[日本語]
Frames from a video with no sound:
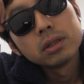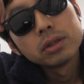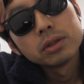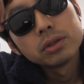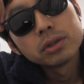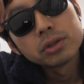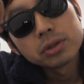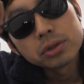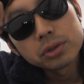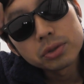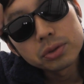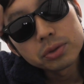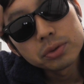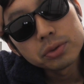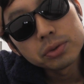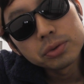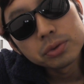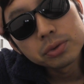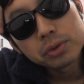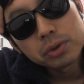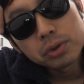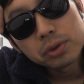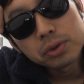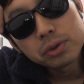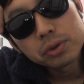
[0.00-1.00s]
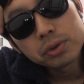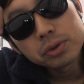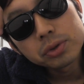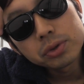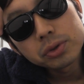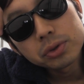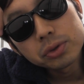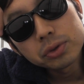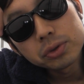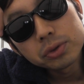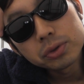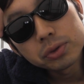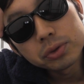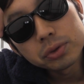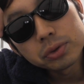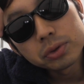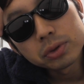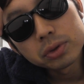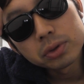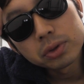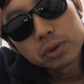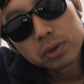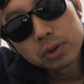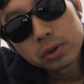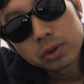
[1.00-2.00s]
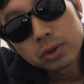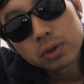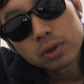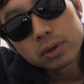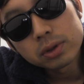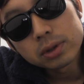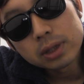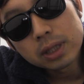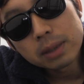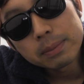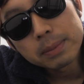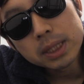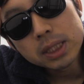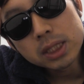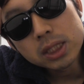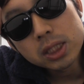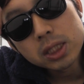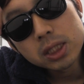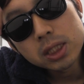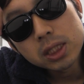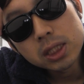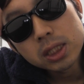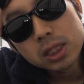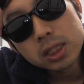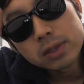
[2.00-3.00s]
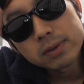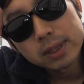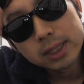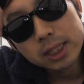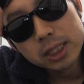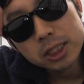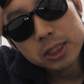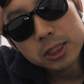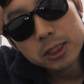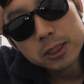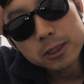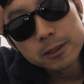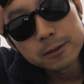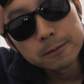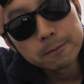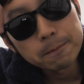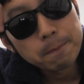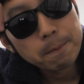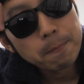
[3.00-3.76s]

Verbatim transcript: すごく怒ってます、私。